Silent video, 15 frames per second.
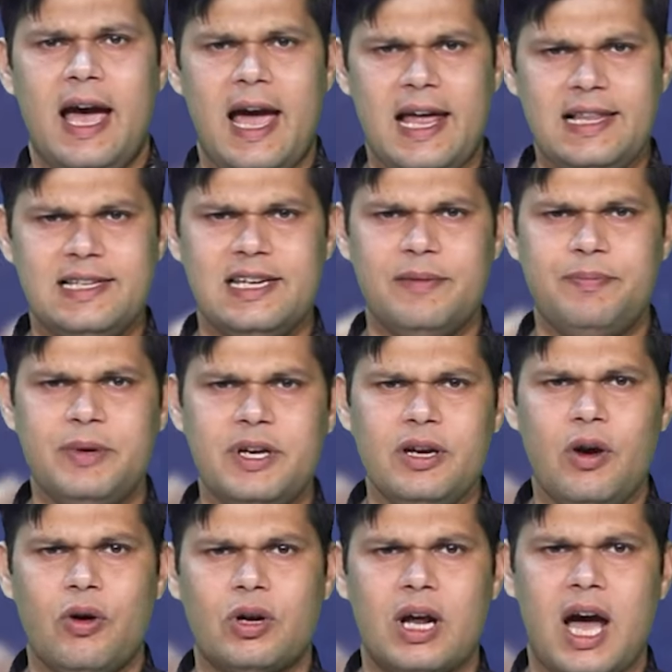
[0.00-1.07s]
एलजेपी
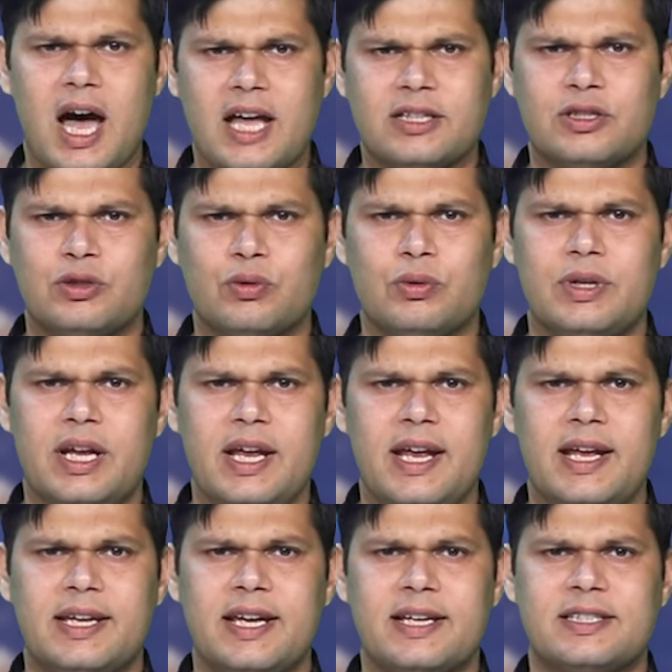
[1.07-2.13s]
और आजसू ने
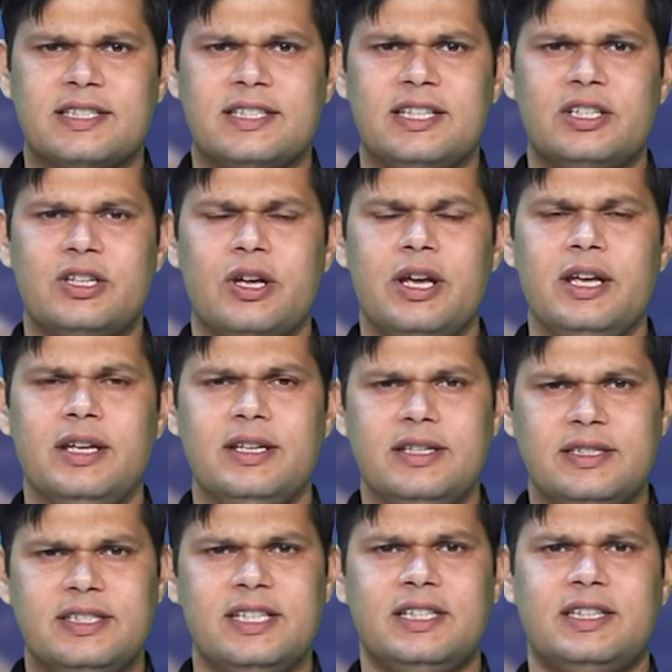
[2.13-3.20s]
एक एक सीटें
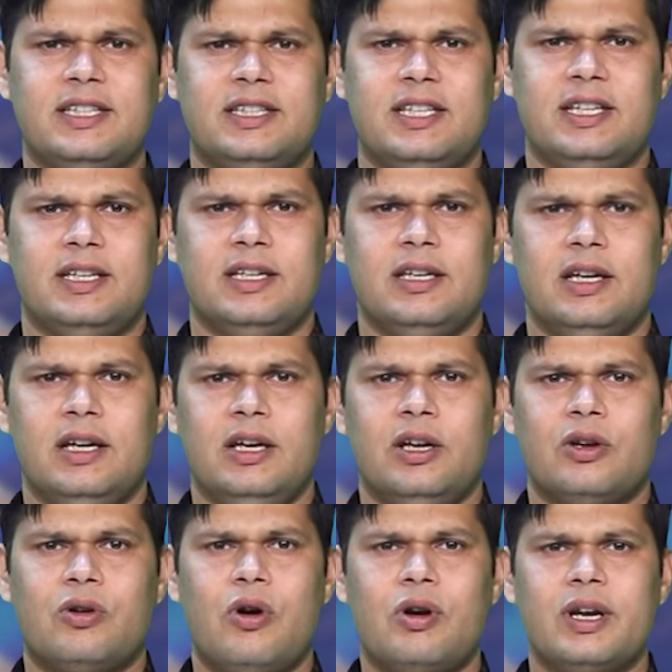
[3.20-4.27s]
जीती थी
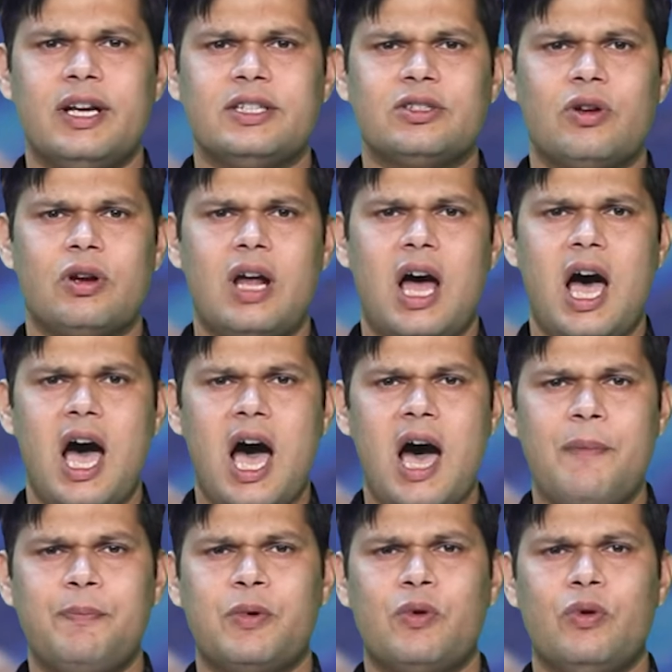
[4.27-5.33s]
कांग्रेस और
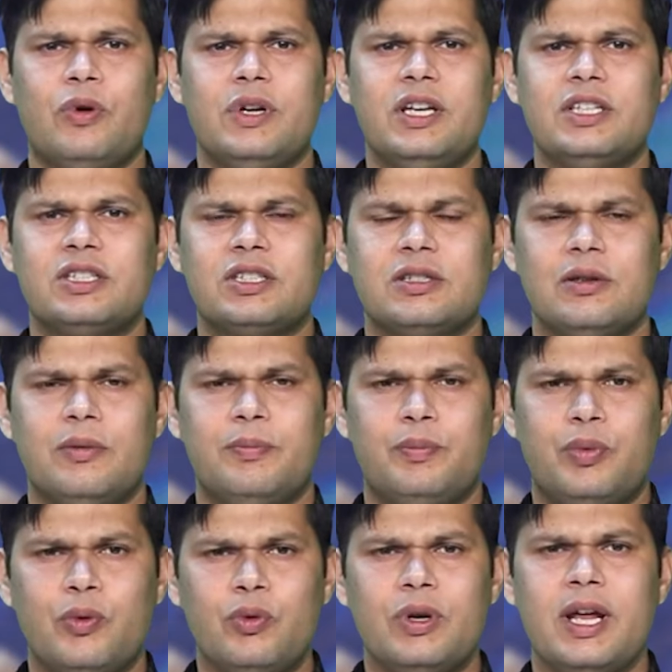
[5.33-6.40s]
आपको इस
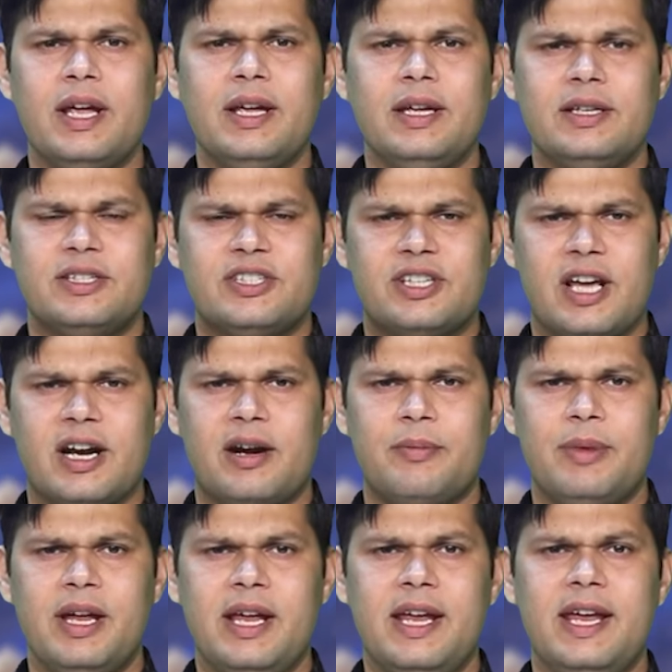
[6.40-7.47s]
पूरे चरण
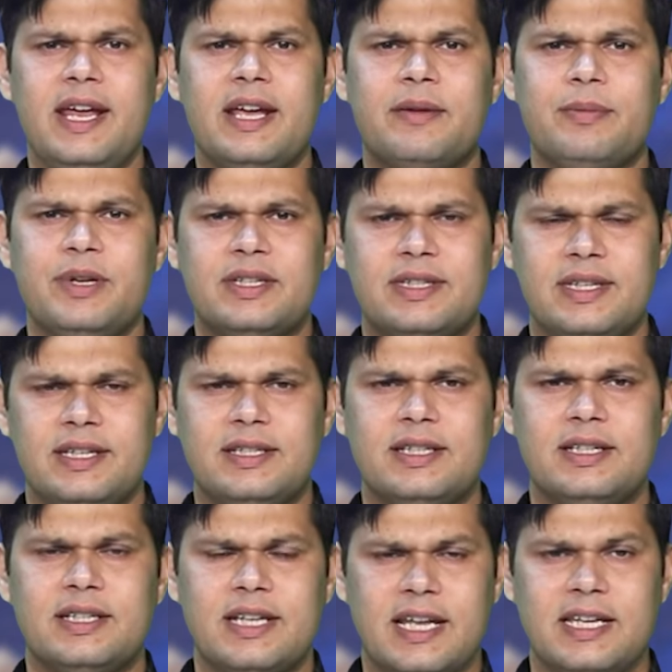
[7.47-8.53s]
में एक भी
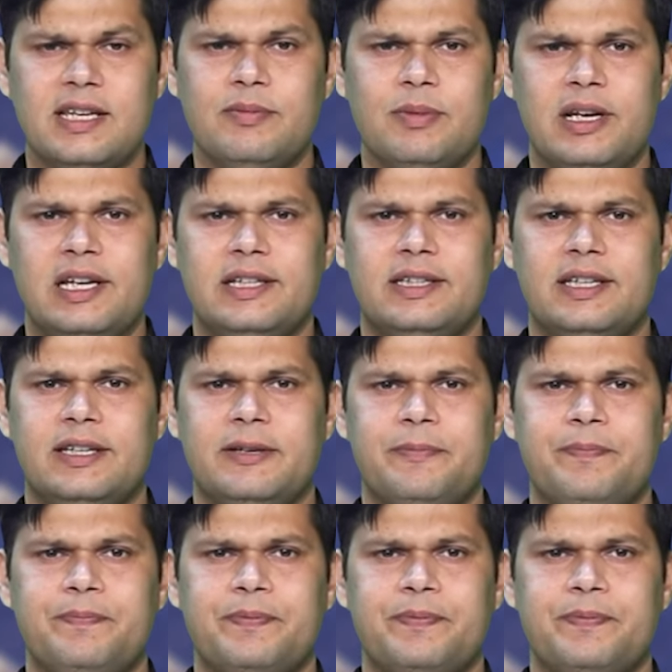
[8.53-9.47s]
सीट नहीं मिली थी